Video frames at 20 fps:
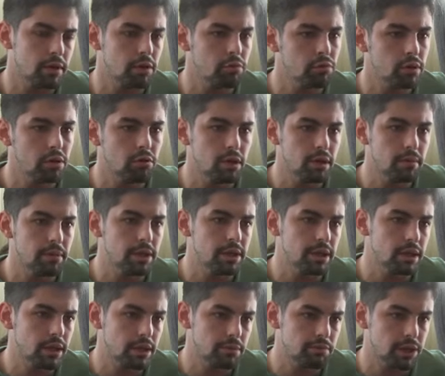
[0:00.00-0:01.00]
Hani onlar
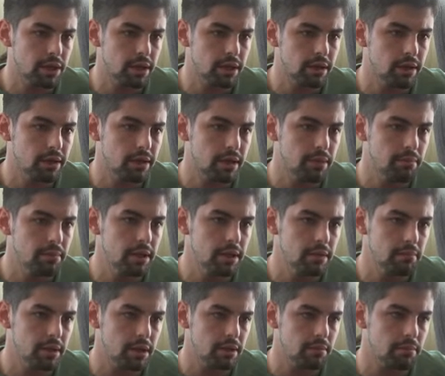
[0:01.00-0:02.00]
olabileceğini hiçbir şekilde tahmin
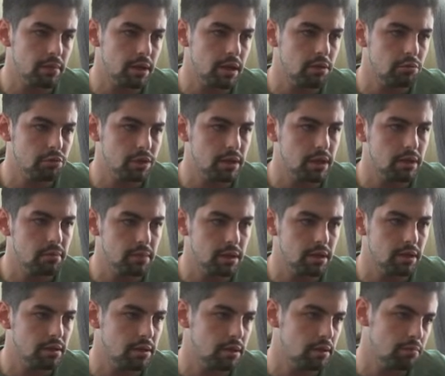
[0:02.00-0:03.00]
etmedim. Daha önceden
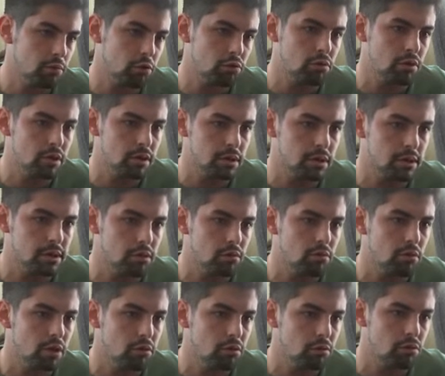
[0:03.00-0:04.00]
bir motor hırsızlık
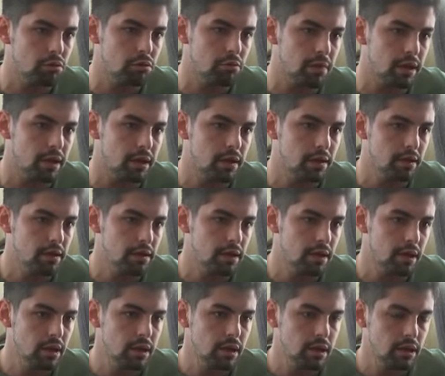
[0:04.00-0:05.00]
olayı oluyordu mahallede.
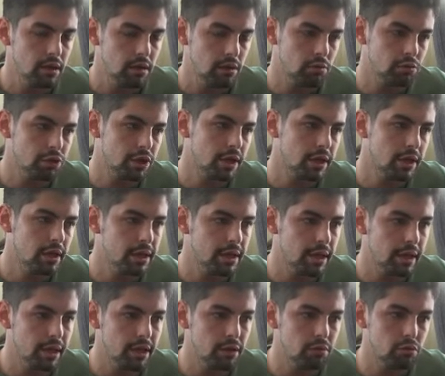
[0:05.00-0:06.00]
O şekilde
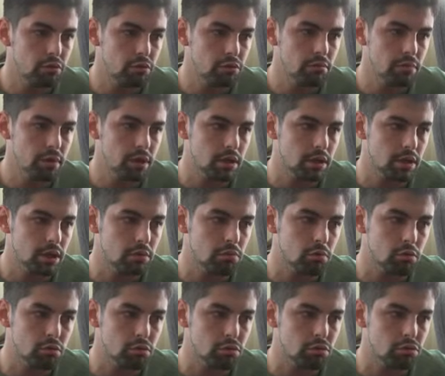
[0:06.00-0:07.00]
geriye döndüm. E, kim
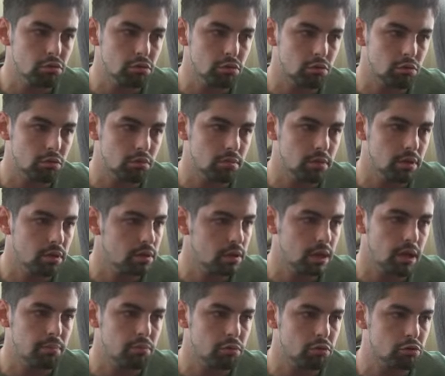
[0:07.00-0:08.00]
olduğunu sordum. Ne
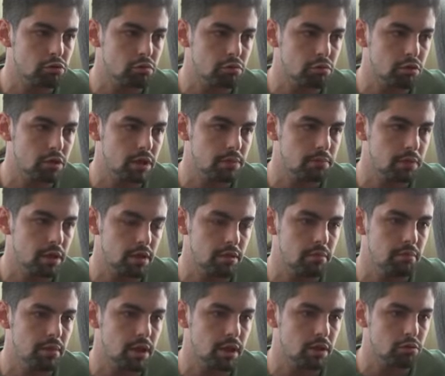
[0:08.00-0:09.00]
yapıyorsun burada? Birini
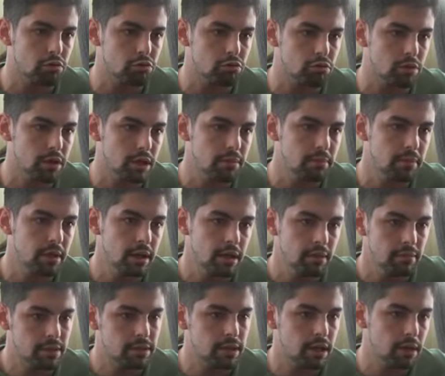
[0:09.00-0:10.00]
mi bekliyorsun dedim.
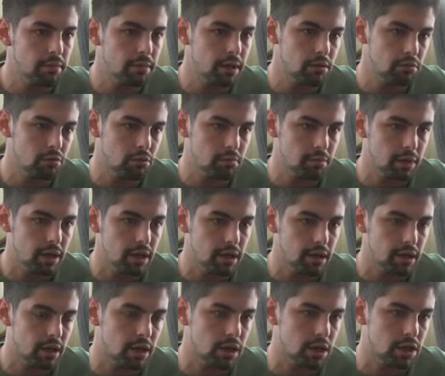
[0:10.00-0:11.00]
Ve seni bekliyorum
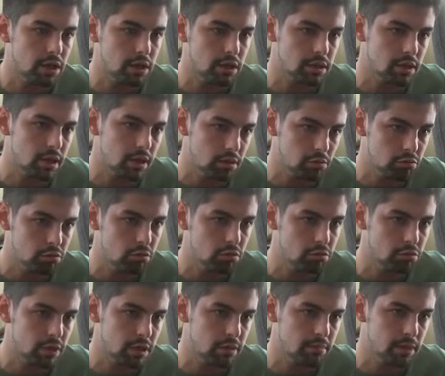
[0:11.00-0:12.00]
diyerek iki kişi sağlı sollu
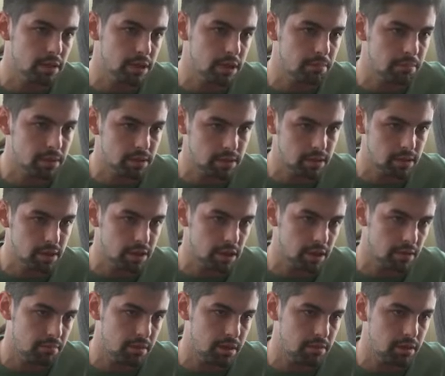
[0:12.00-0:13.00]
üzerime çapraz ateş
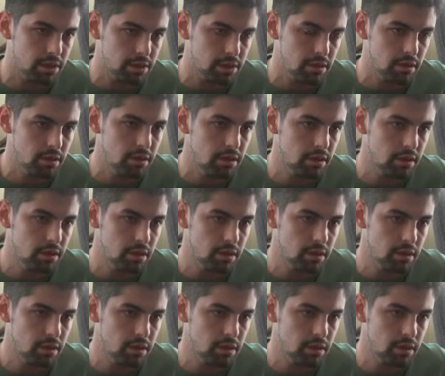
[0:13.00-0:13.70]
etmeye başladı.